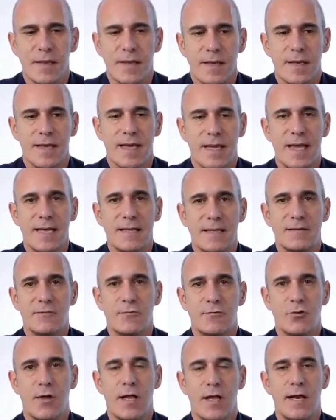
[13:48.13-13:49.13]
que
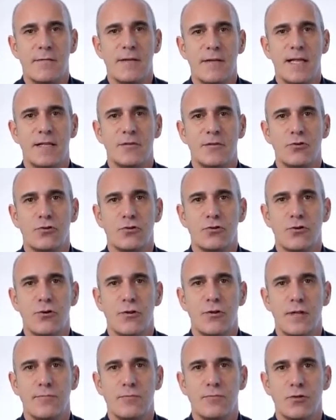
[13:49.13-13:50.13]
toda la vida todos
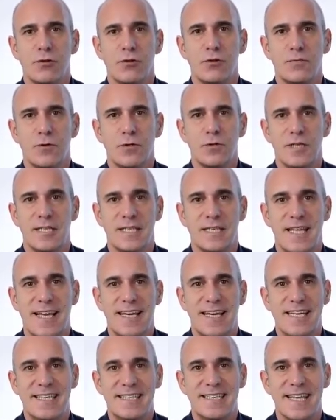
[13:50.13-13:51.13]
conocemos los botes
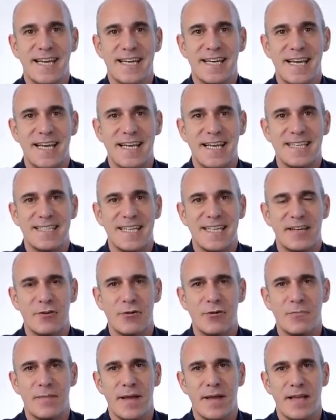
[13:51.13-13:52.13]
de cristal que hay que estar
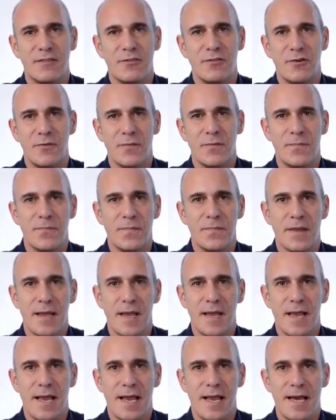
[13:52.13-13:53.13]
golpeando
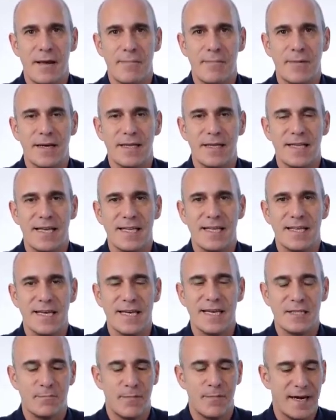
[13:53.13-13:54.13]
en la parte de
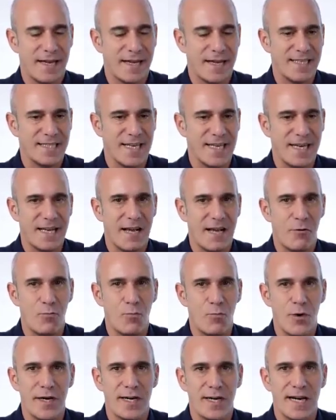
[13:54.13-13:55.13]
atrás para que salga
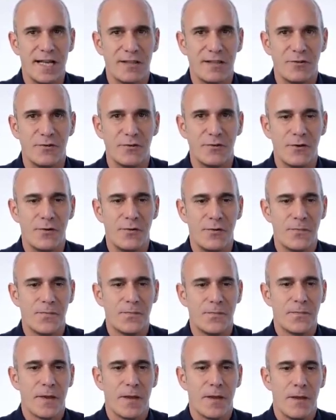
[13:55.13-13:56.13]
un buen rato, ¿no?
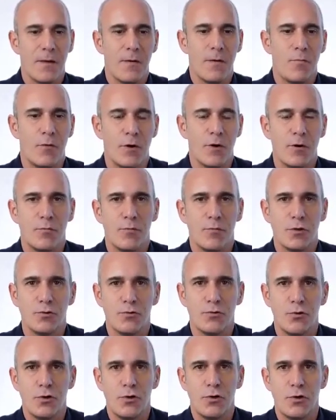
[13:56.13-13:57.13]
Bueno, pues
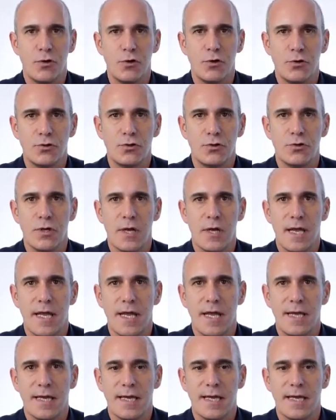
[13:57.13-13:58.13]
unos
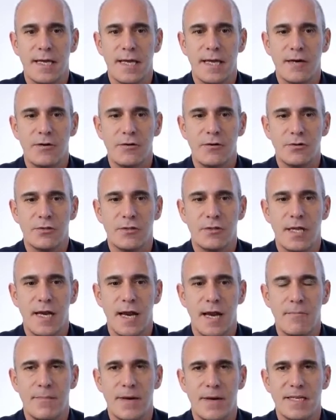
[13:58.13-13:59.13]
eh, ingenieros de
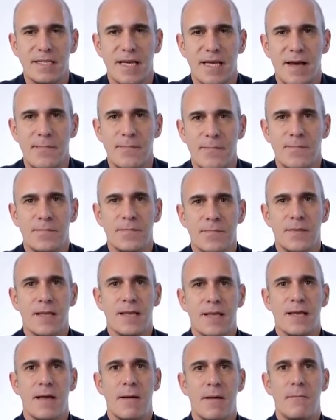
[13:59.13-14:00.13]
la empresa
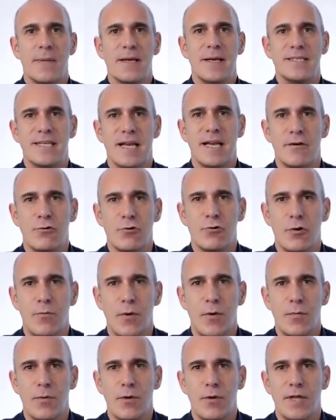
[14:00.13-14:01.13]
pensaron
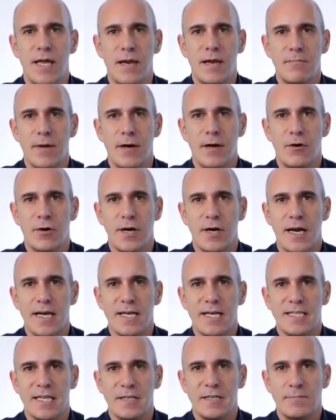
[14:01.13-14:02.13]
cómo podían mejorar
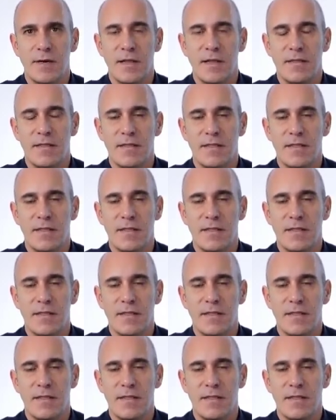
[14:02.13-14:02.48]
esa experiencia de